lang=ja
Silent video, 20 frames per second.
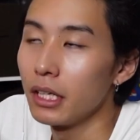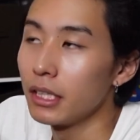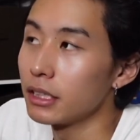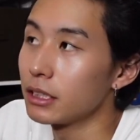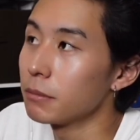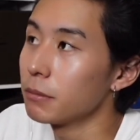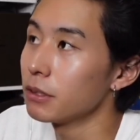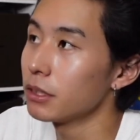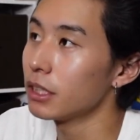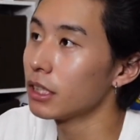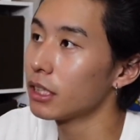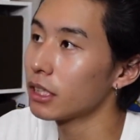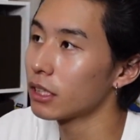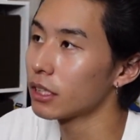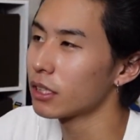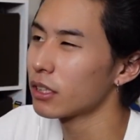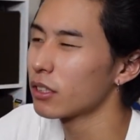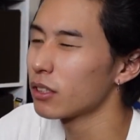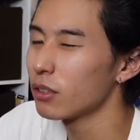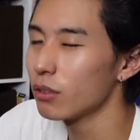自分
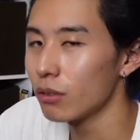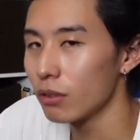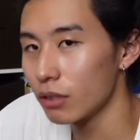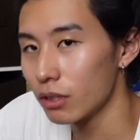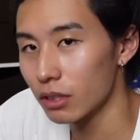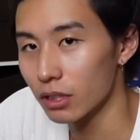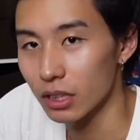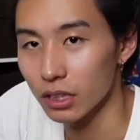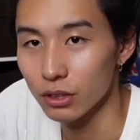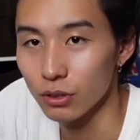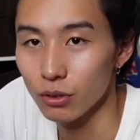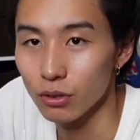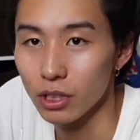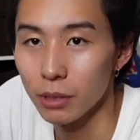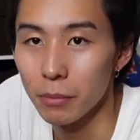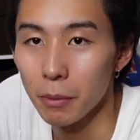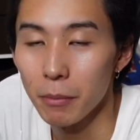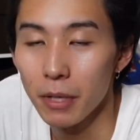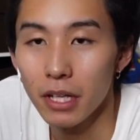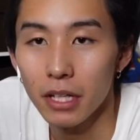TikTok がちょっと
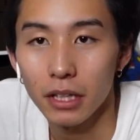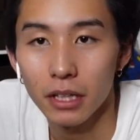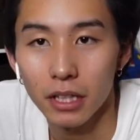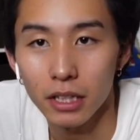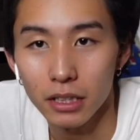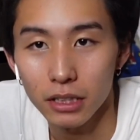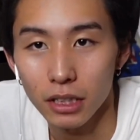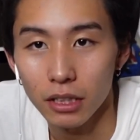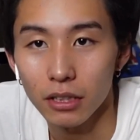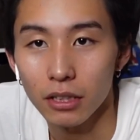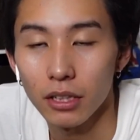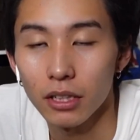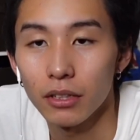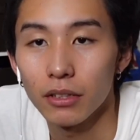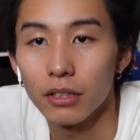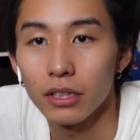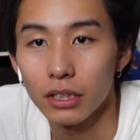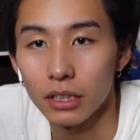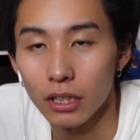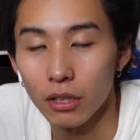今メインになっちゃってるん
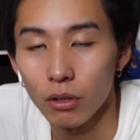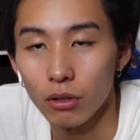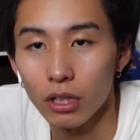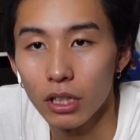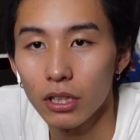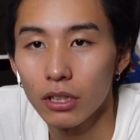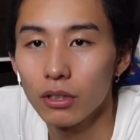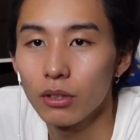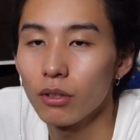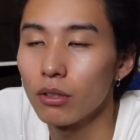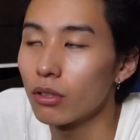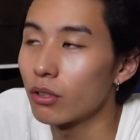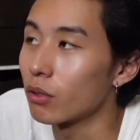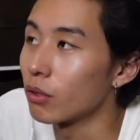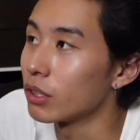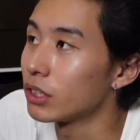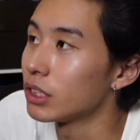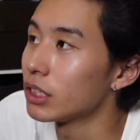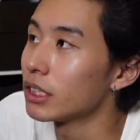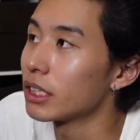ですけど TikTok を
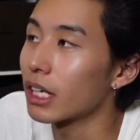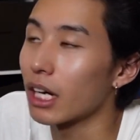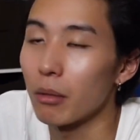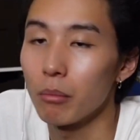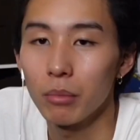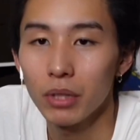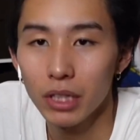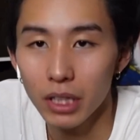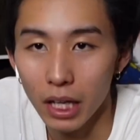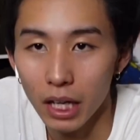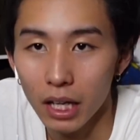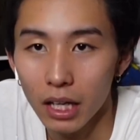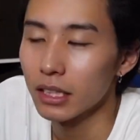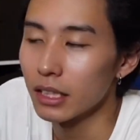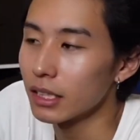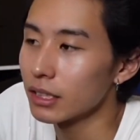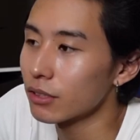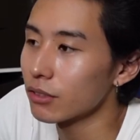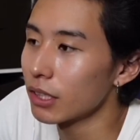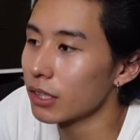1時間見て
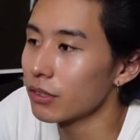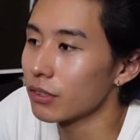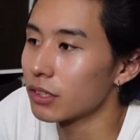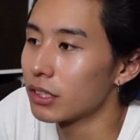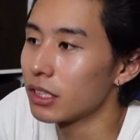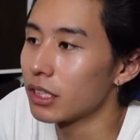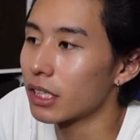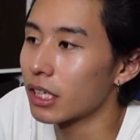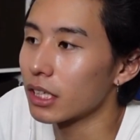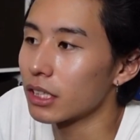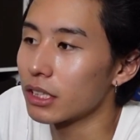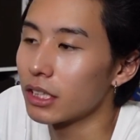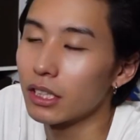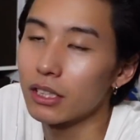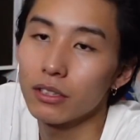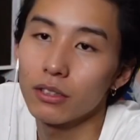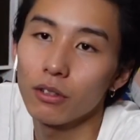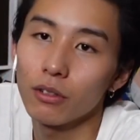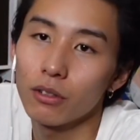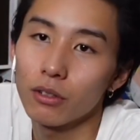でその後1時間
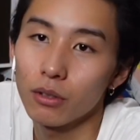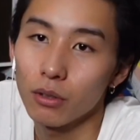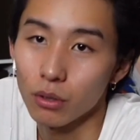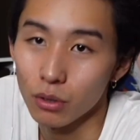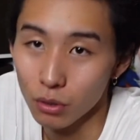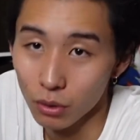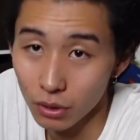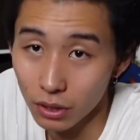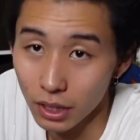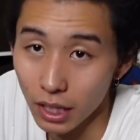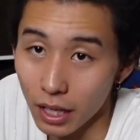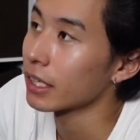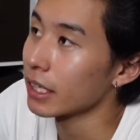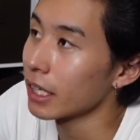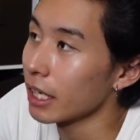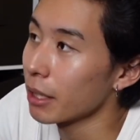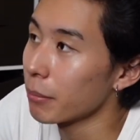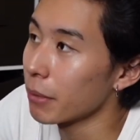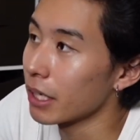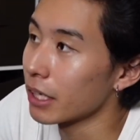TikTok を撮って
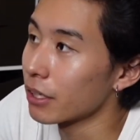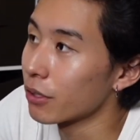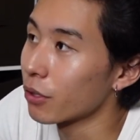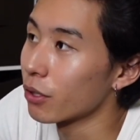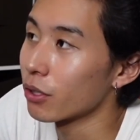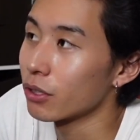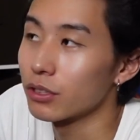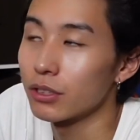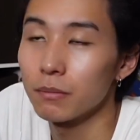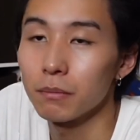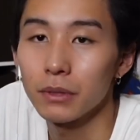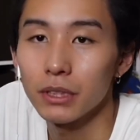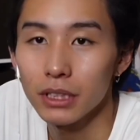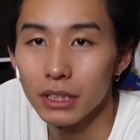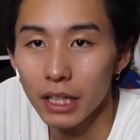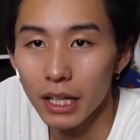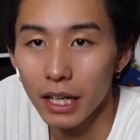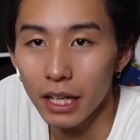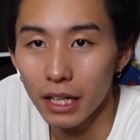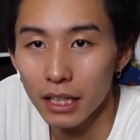でまあいろいろ準備し
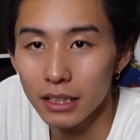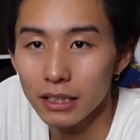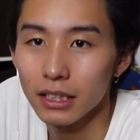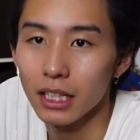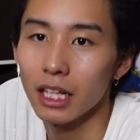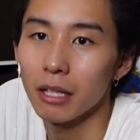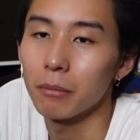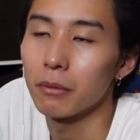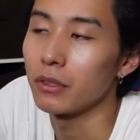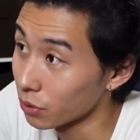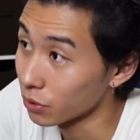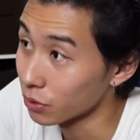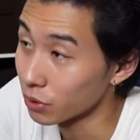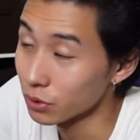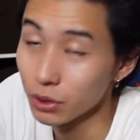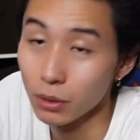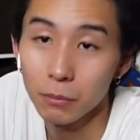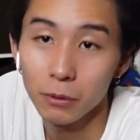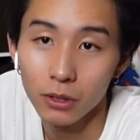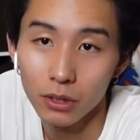てインスタライブに
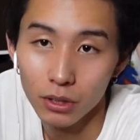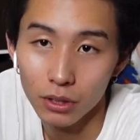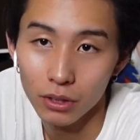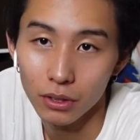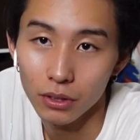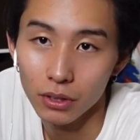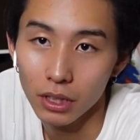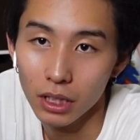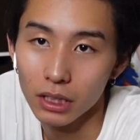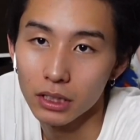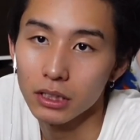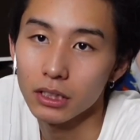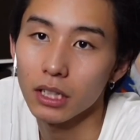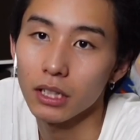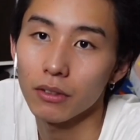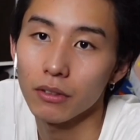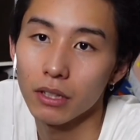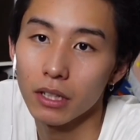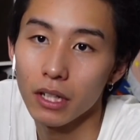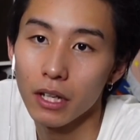臨むっていう感じな
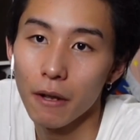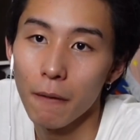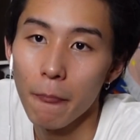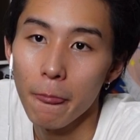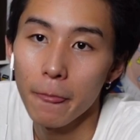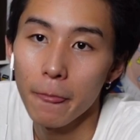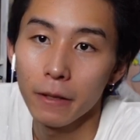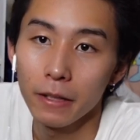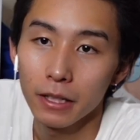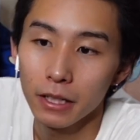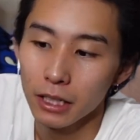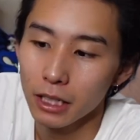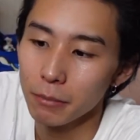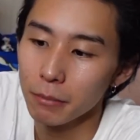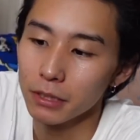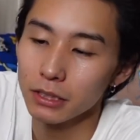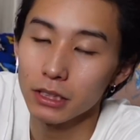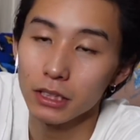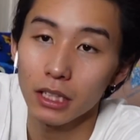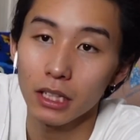のでね
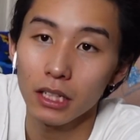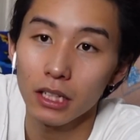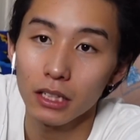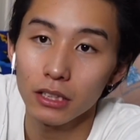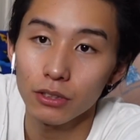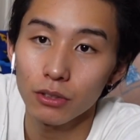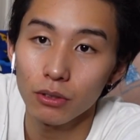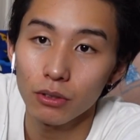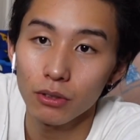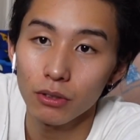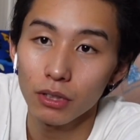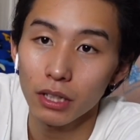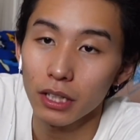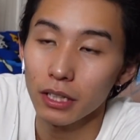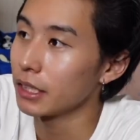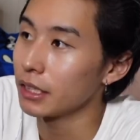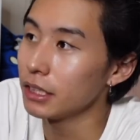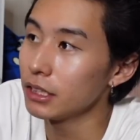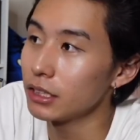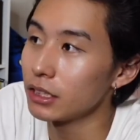今時間がちょうどね
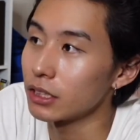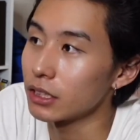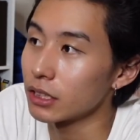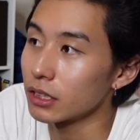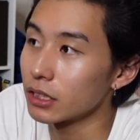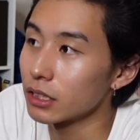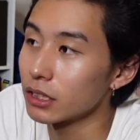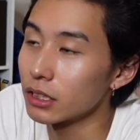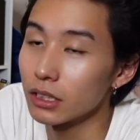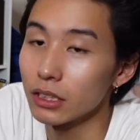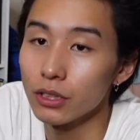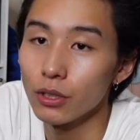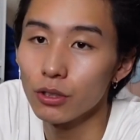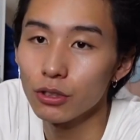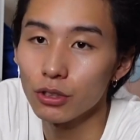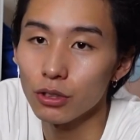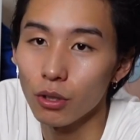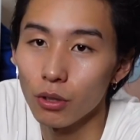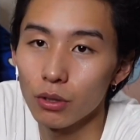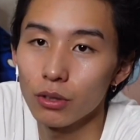2時
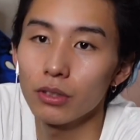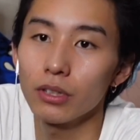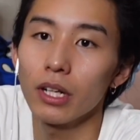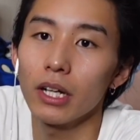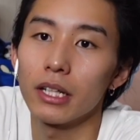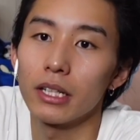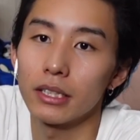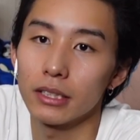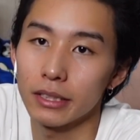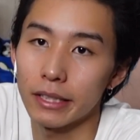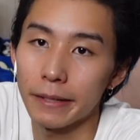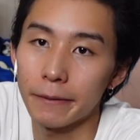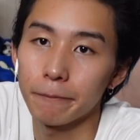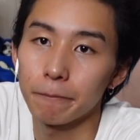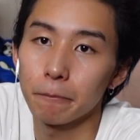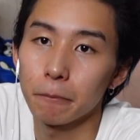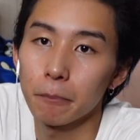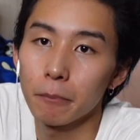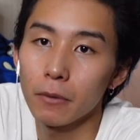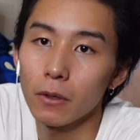45分ぐらいですね
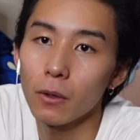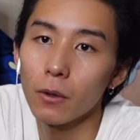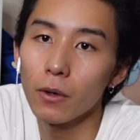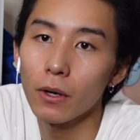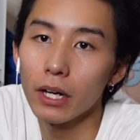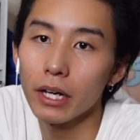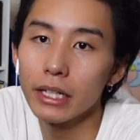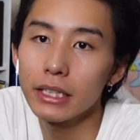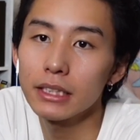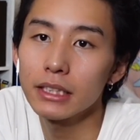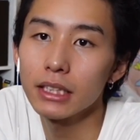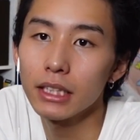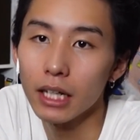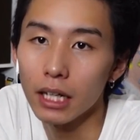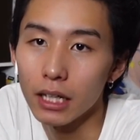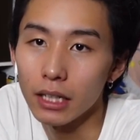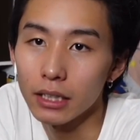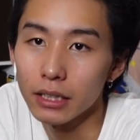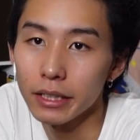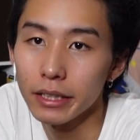ここから1時
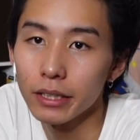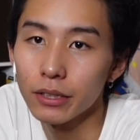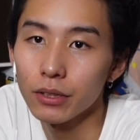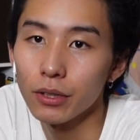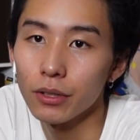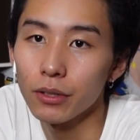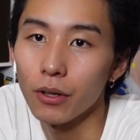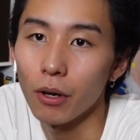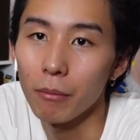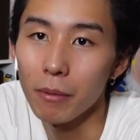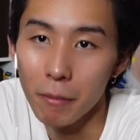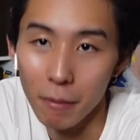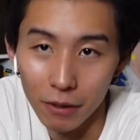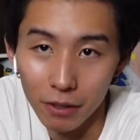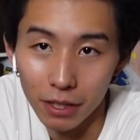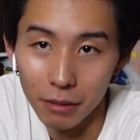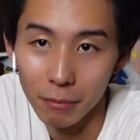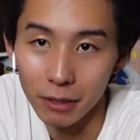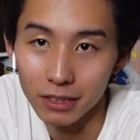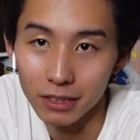間 TikTok を見まくりま